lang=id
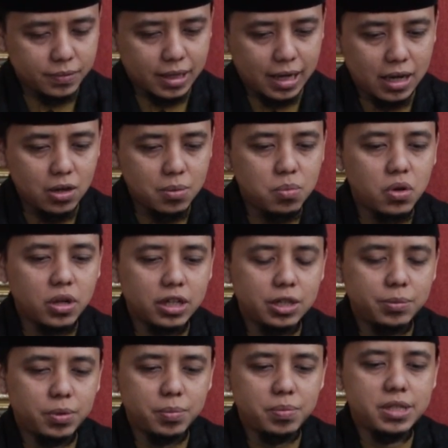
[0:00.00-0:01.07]
kalau boleh
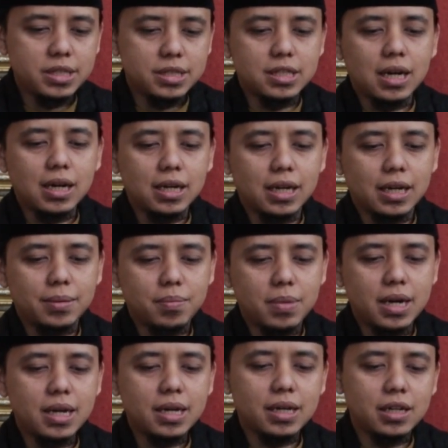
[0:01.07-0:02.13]
diperbincangkan
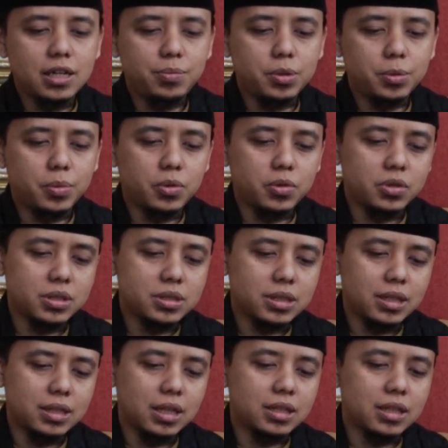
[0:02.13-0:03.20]
manakah lebih
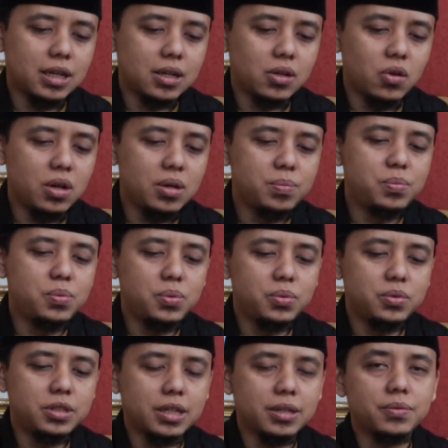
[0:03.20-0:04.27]
prioritaskan antara
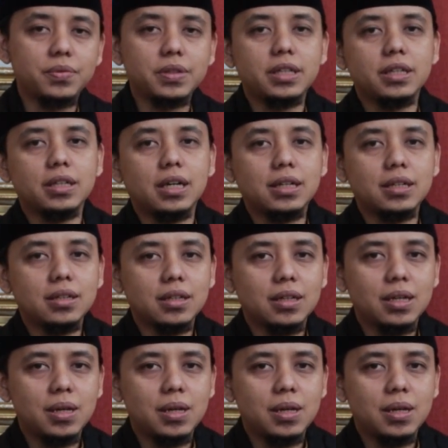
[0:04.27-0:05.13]
kolbu dan pikiran,